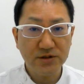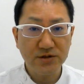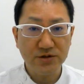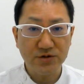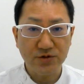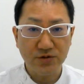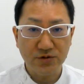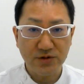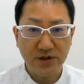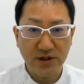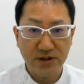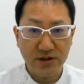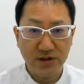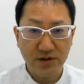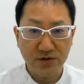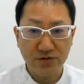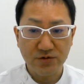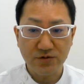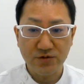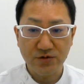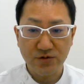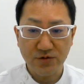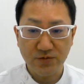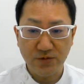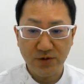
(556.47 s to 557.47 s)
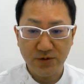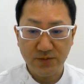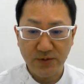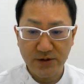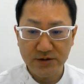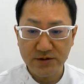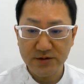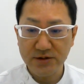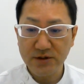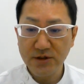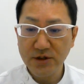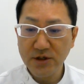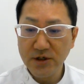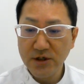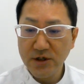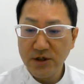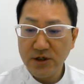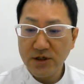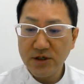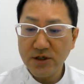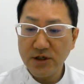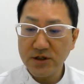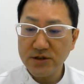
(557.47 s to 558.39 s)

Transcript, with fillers: 必要になってくると思います。